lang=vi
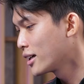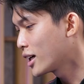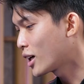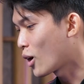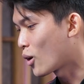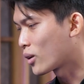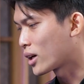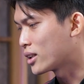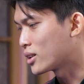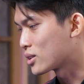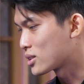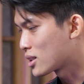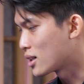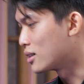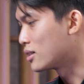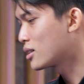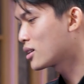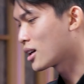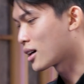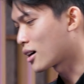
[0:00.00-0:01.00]
cái con này thực
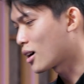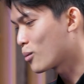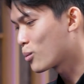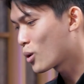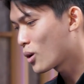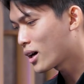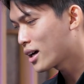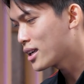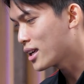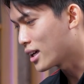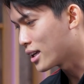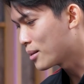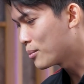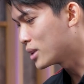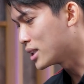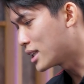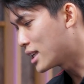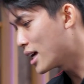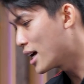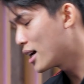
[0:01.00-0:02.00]
sự là không có cái gì để
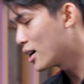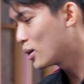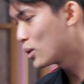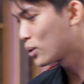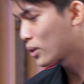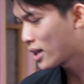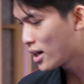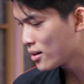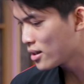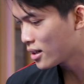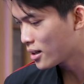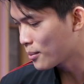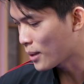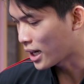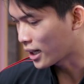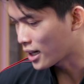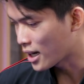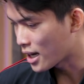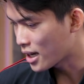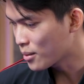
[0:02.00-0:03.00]
mình chê luôn nếu như các
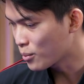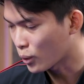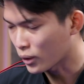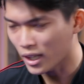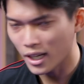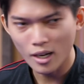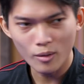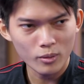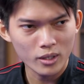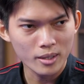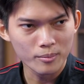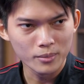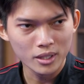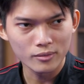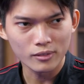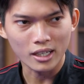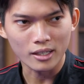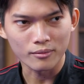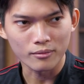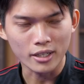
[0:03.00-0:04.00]
bạn để một cái góc
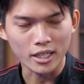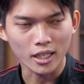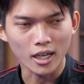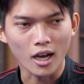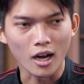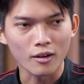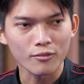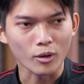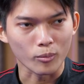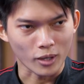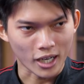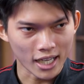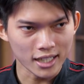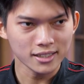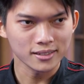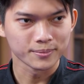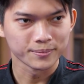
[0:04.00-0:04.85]
gaming và làm việc ở phòng khách